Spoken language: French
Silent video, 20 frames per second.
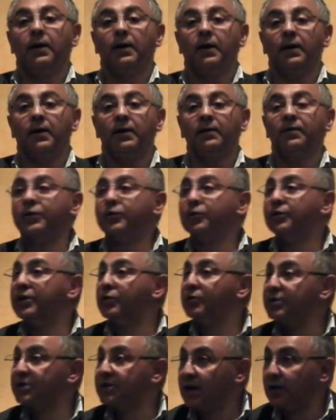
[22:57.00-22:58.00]
Il va donner
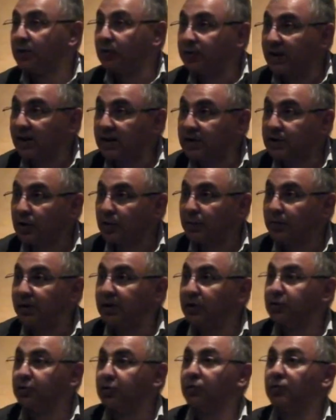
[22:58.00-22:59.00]
aussi un autre exemple qui
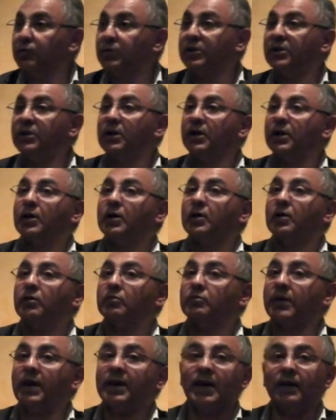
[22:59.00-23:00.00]
est celui
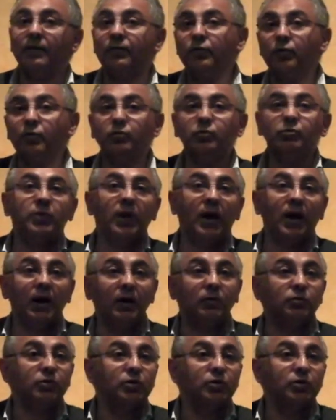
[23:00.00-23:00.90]
d'un avion, d'un de